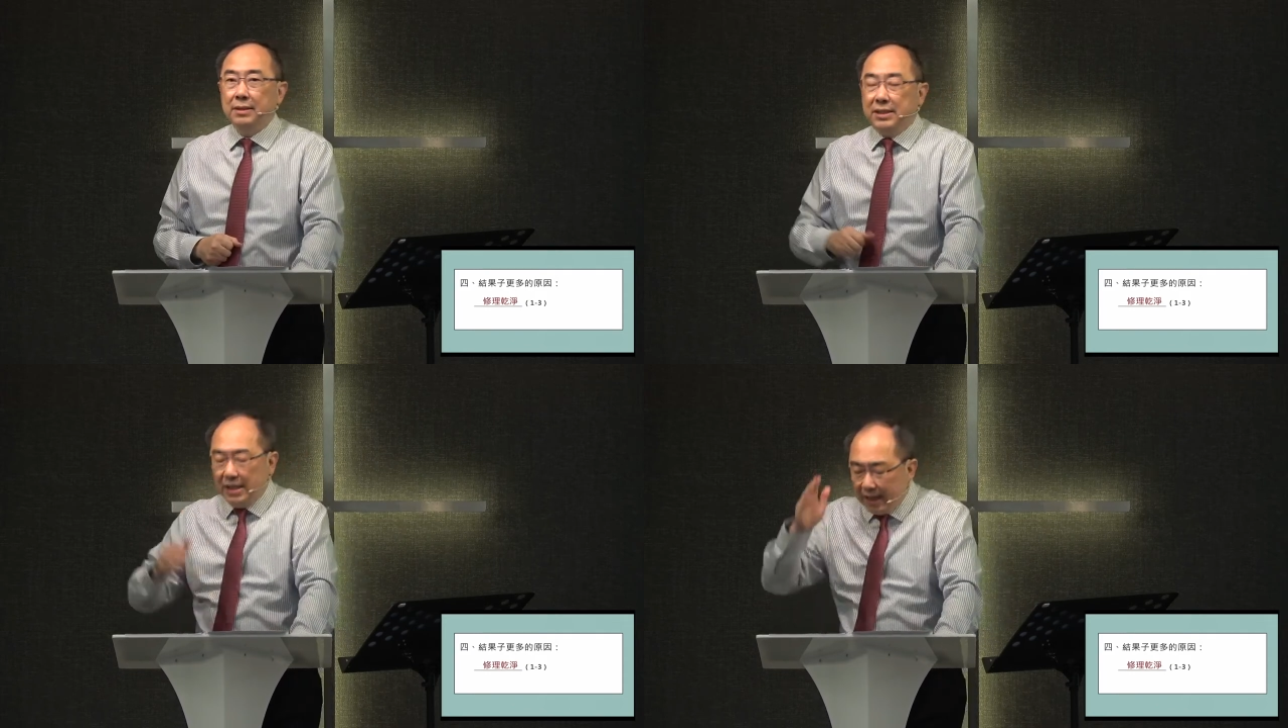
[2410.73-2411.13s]

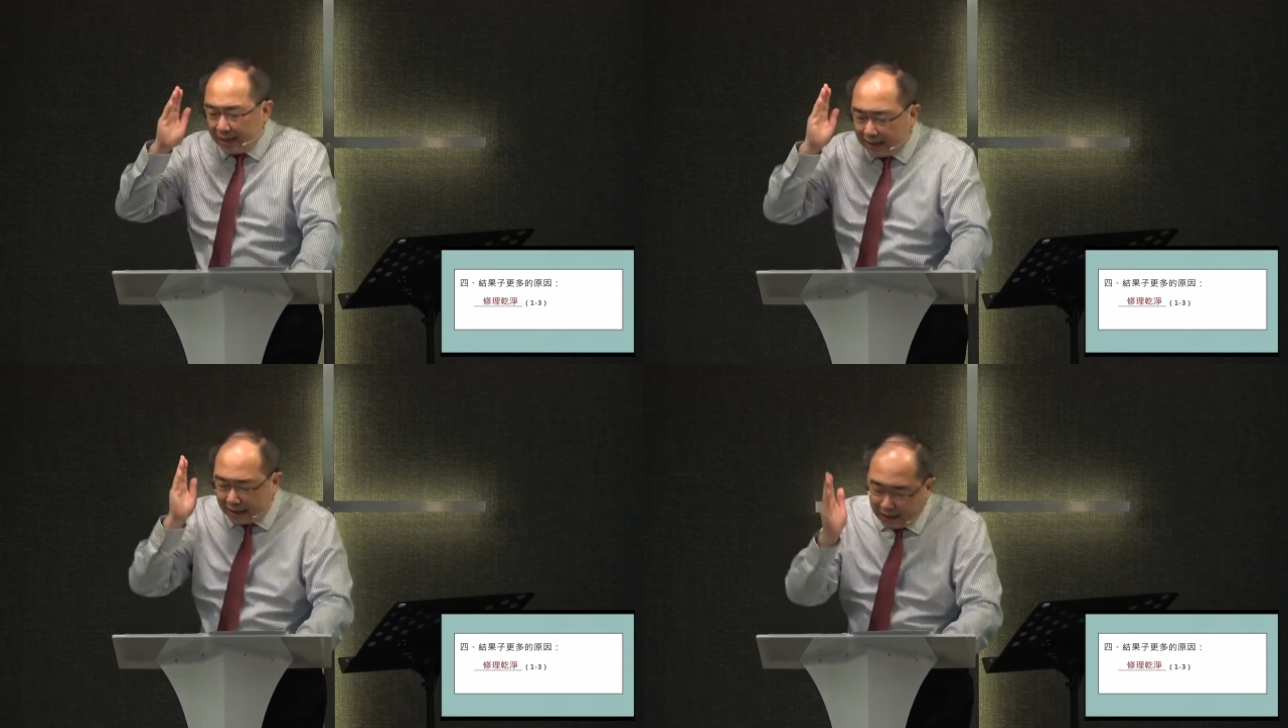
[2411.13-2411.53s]
结
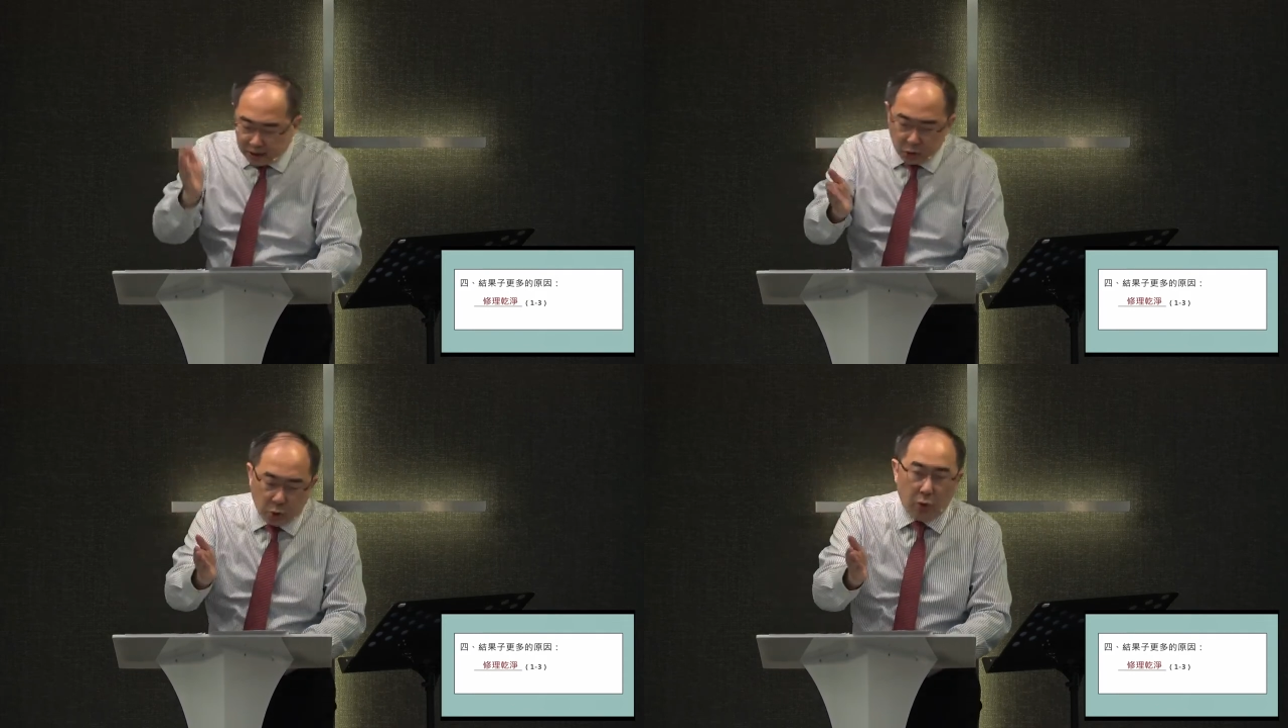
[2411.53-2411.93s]

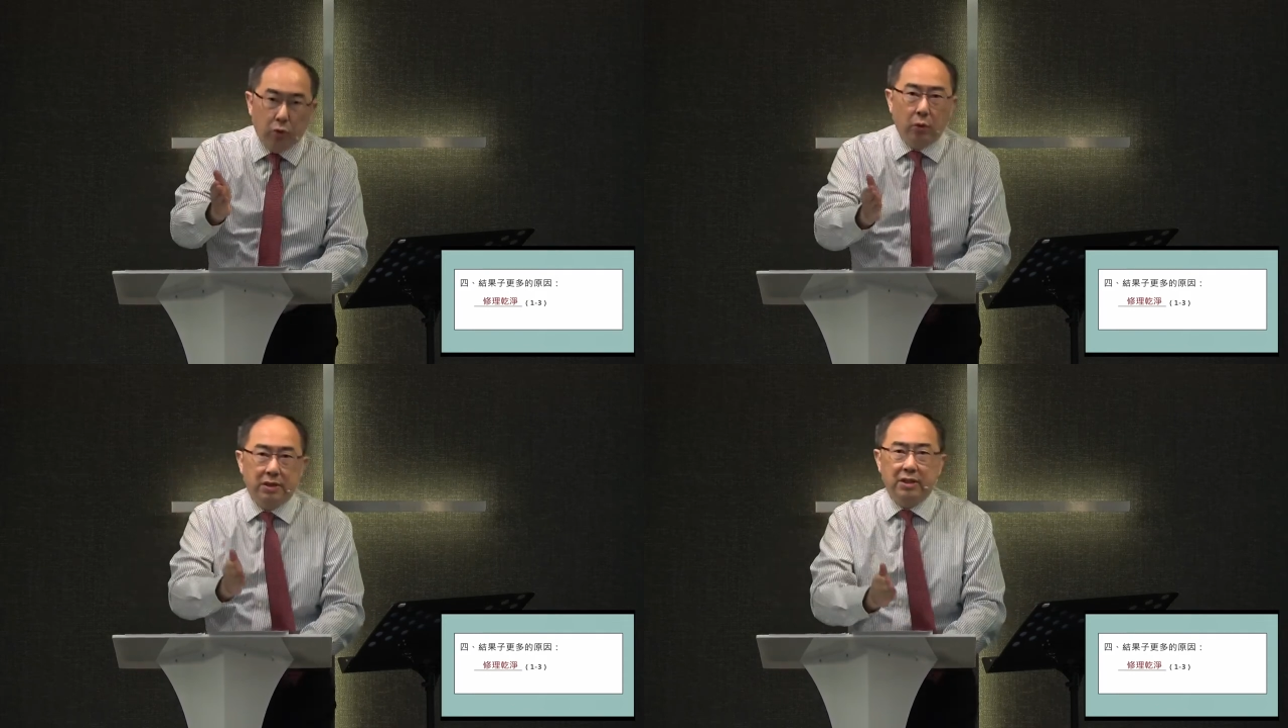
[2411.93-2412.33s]
更多
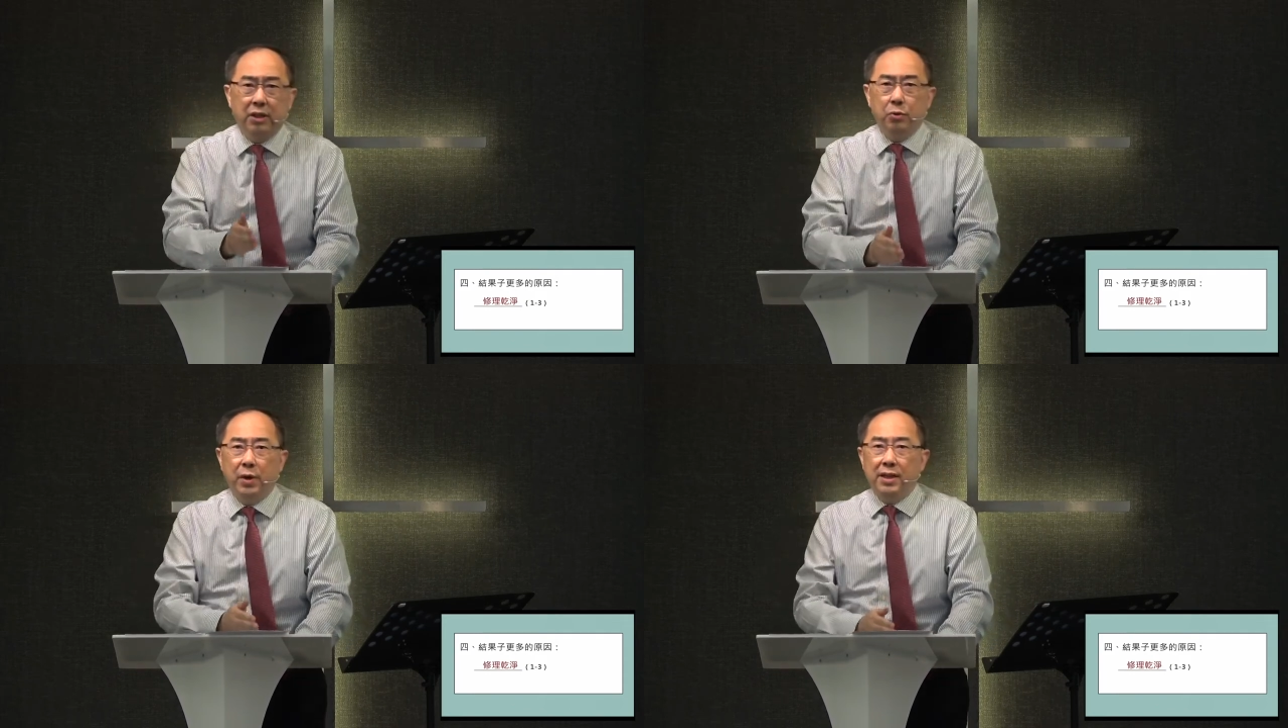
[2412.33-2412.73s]
果子的
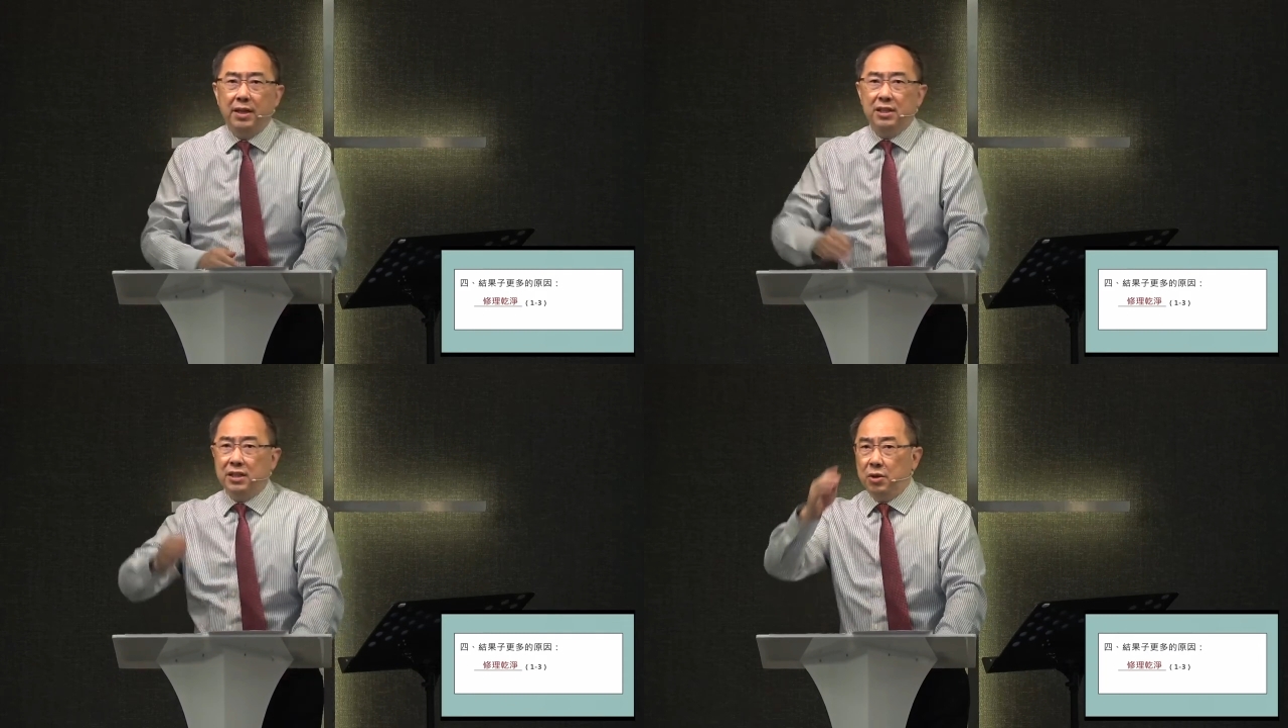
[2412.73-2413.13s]
原
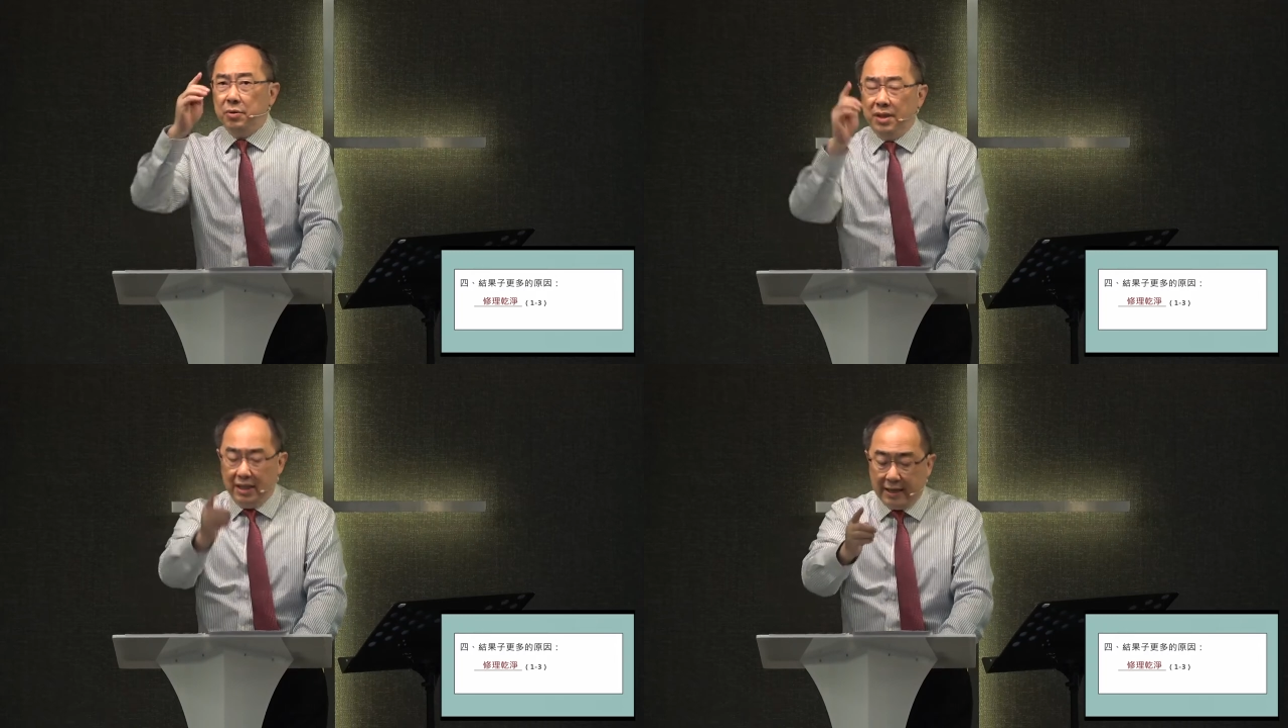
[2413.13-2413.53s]
因只有
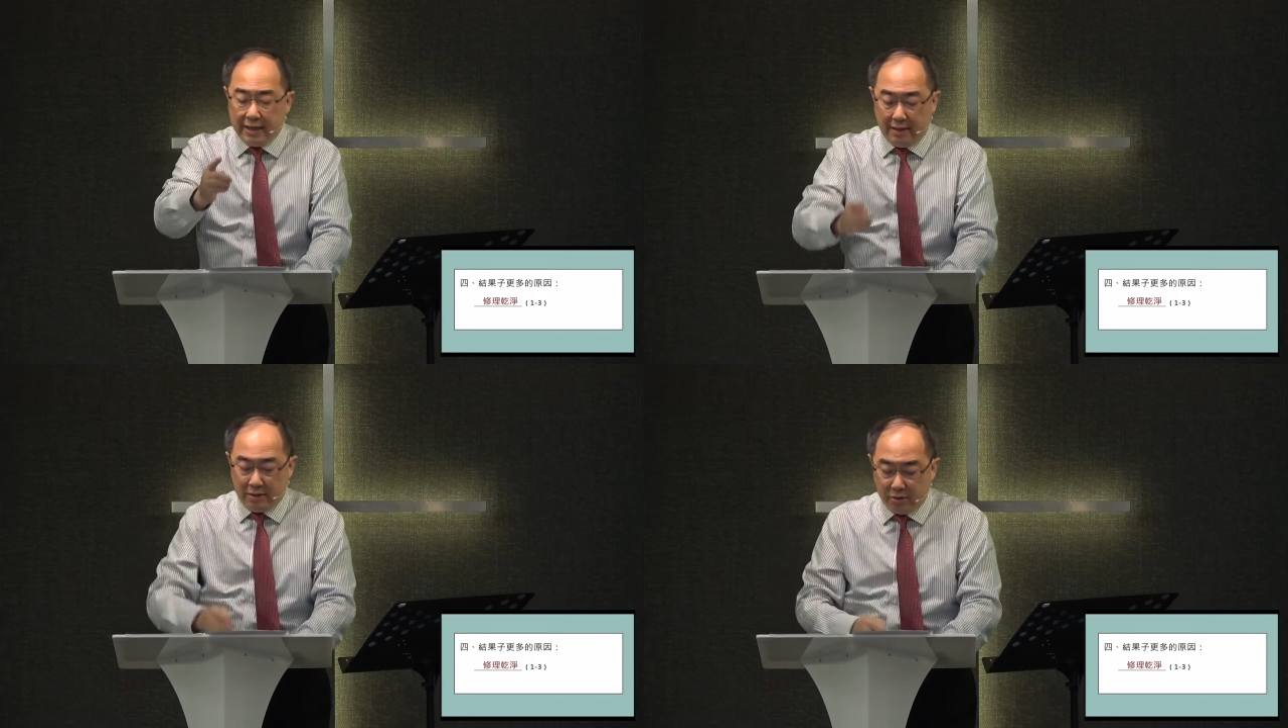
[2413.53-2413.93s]
一
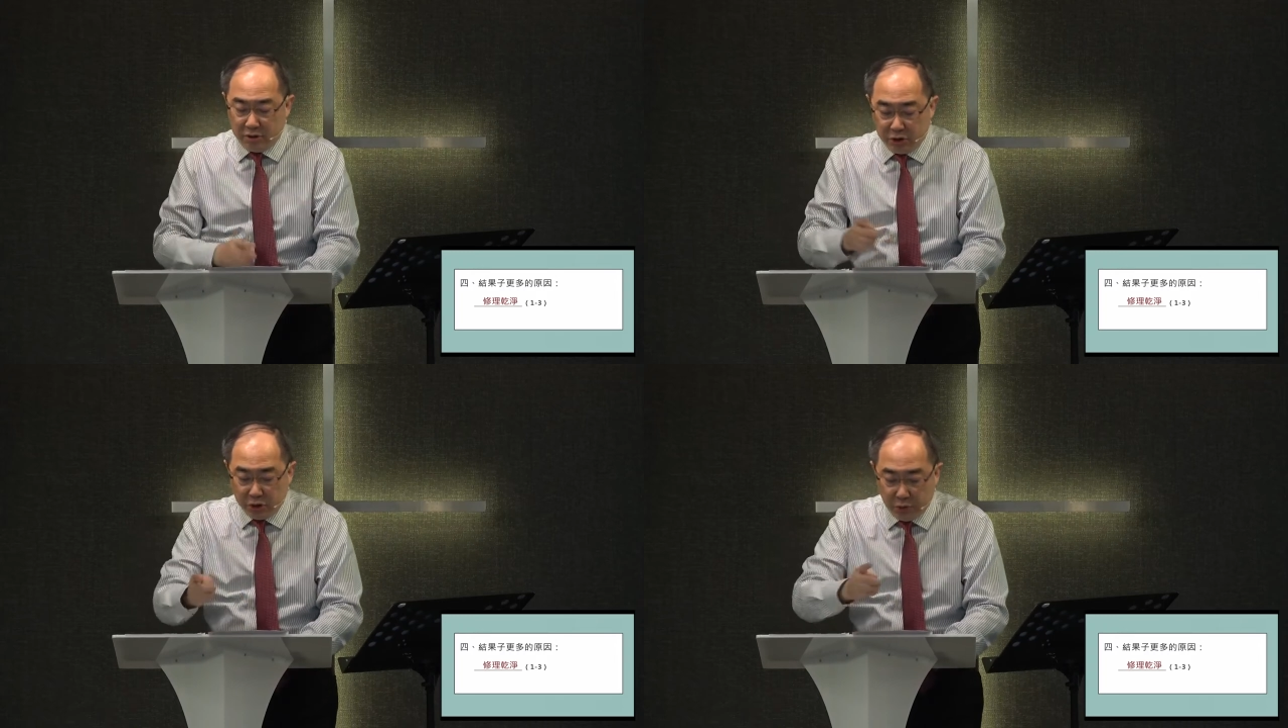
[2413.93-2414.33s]
个，就是
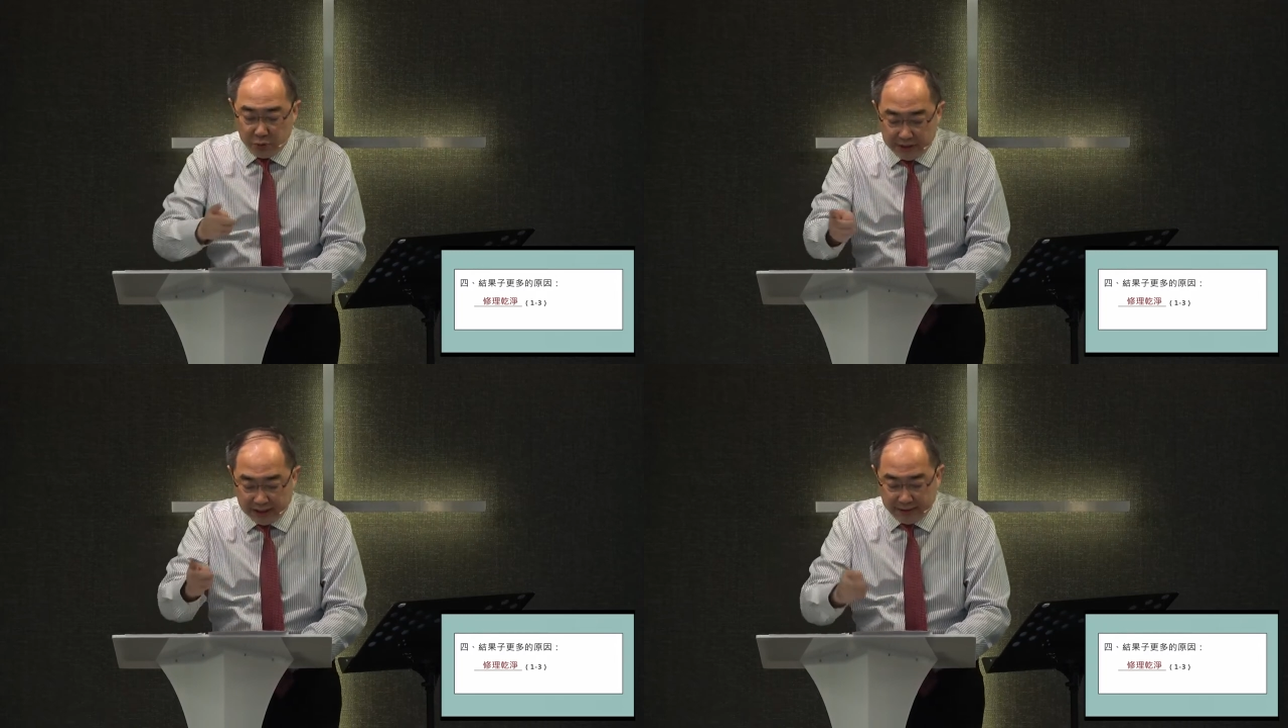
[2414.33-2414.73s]
修
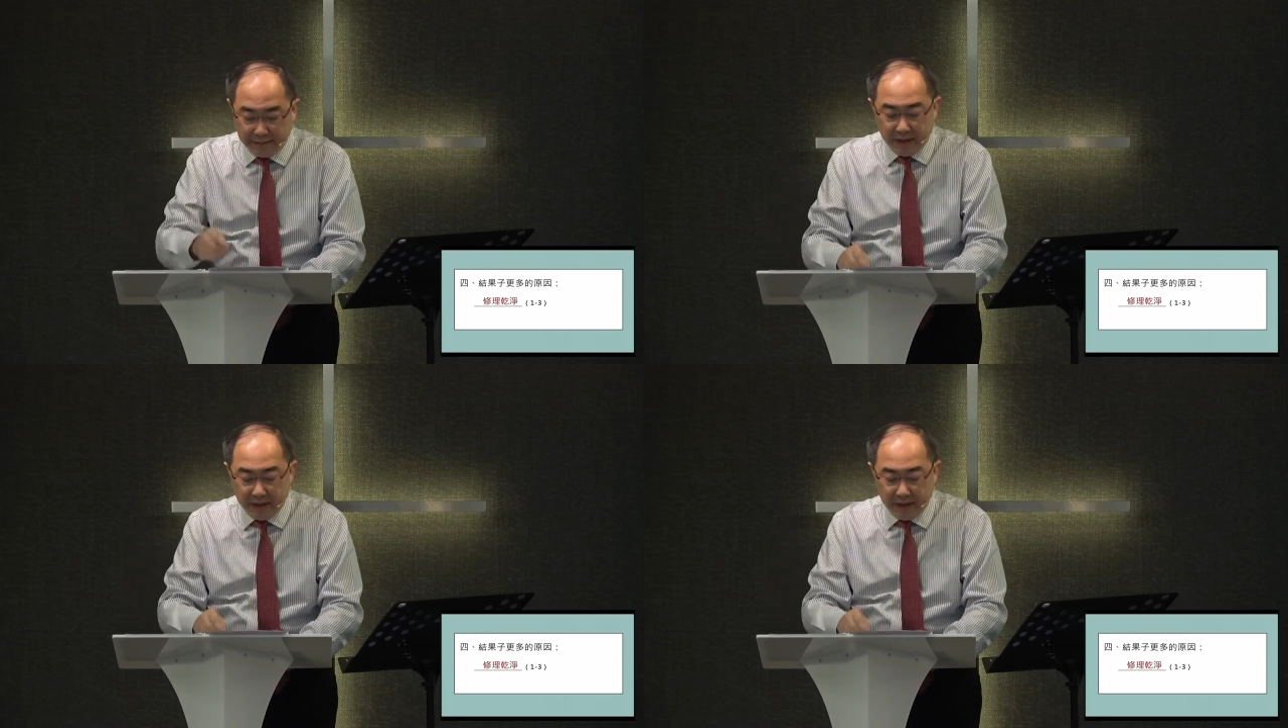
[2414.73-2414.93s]
剪。